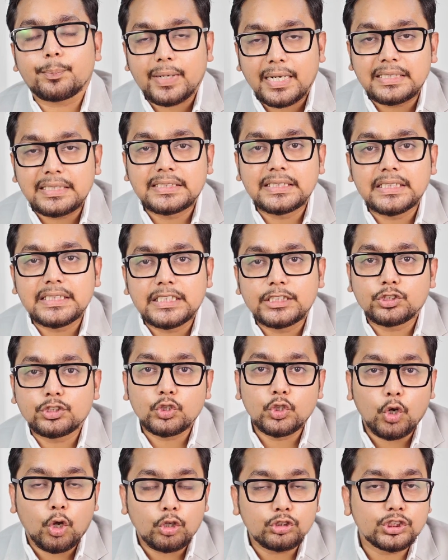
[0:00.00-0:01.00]
प्राइसिंग की जो
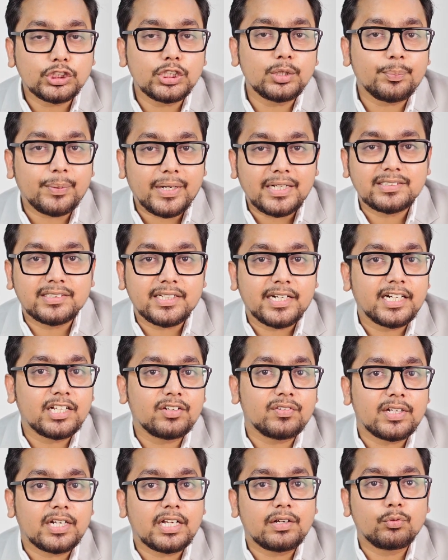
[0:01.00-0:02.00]
लॉन्चिंग प्राइस रहने
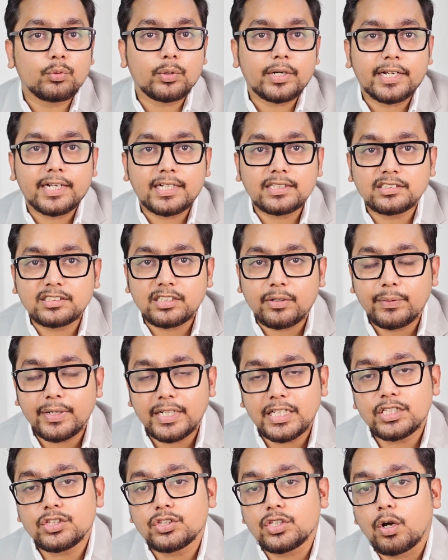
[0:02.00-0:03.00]
वाला है वो रहेगा
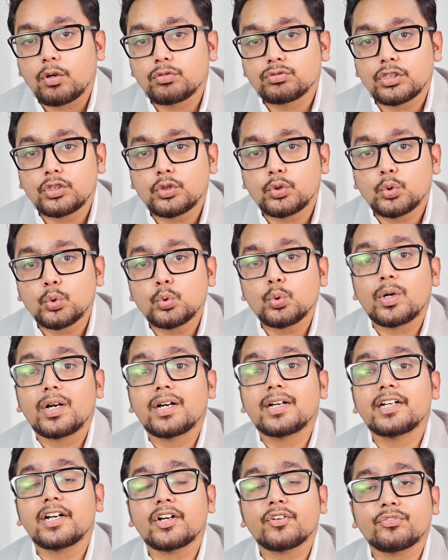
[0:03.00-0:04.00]
सेवनटीन थाउजेंड टू
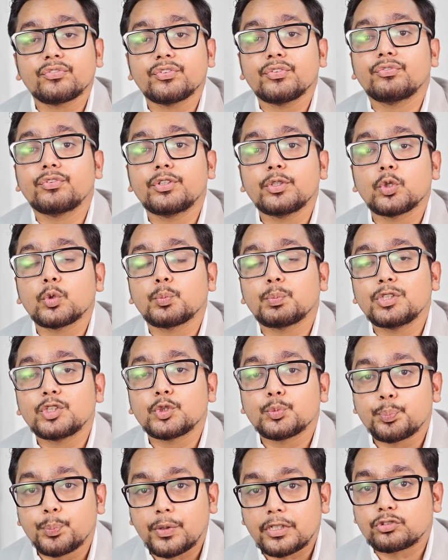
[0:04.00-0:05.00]
हंड्रेड फिफ्टी
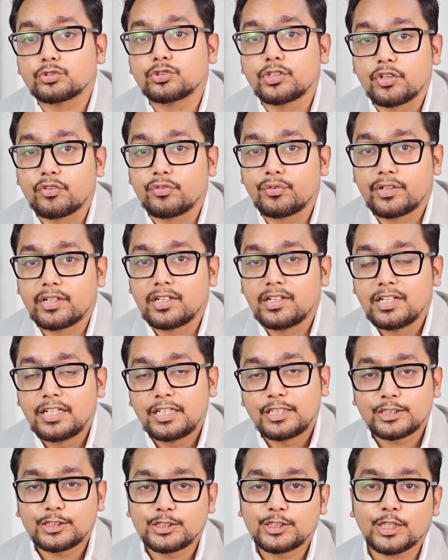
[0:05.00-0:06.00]
रुपीज पर स्क्वेयर फीट
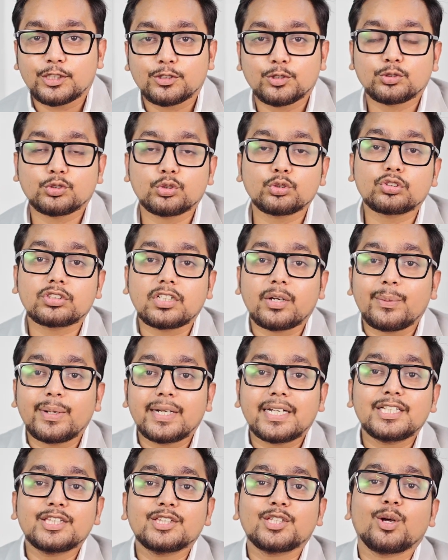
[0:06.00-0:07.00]
जी हाँ दोस्तों
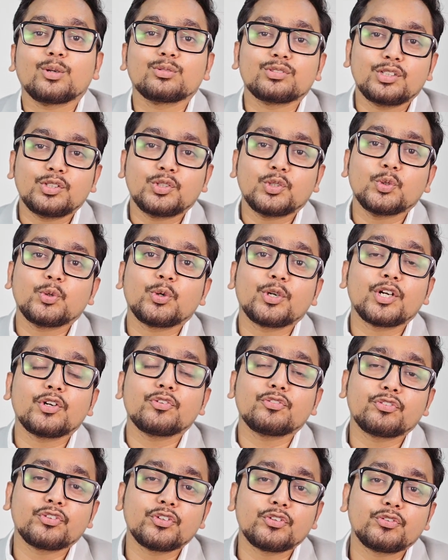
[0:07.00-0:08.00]
सेवनटीन थाउजेंड टू हंड्रेड
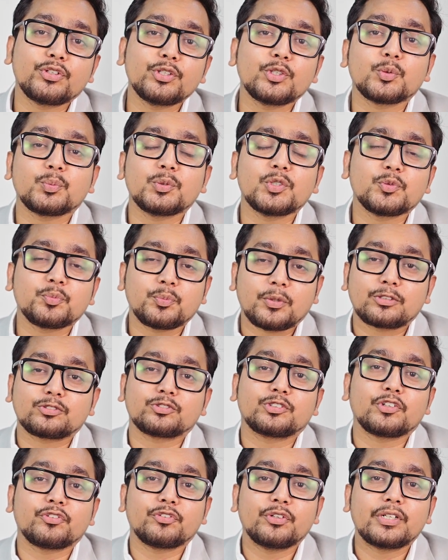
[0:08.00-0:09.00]
फिफ्टी रुपीज पर
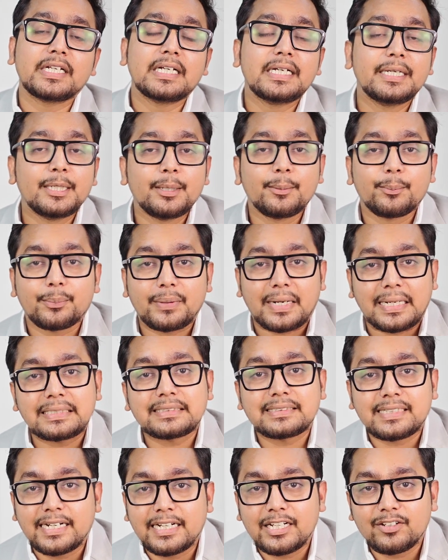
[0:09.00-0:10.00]
स्क्वेयर फीट
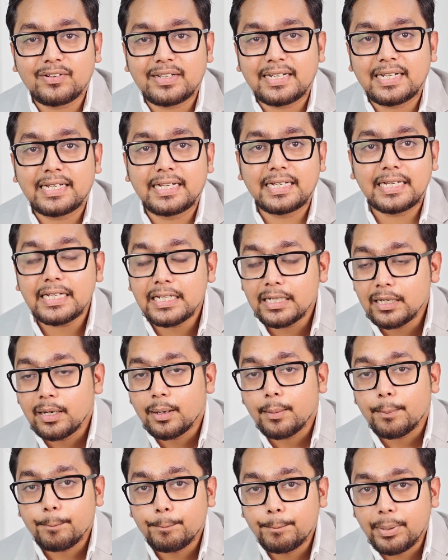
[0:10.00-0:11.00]
प्राइस रहने वाला है
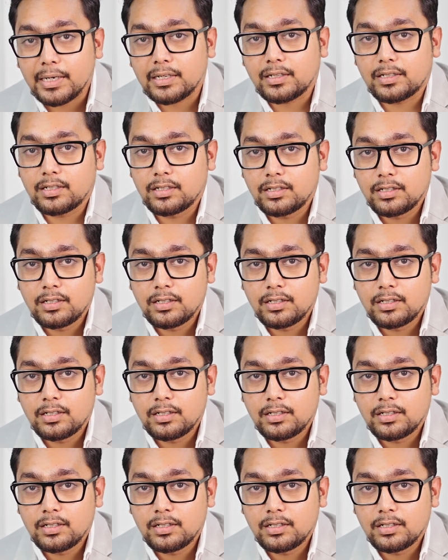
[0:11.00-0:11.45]
बट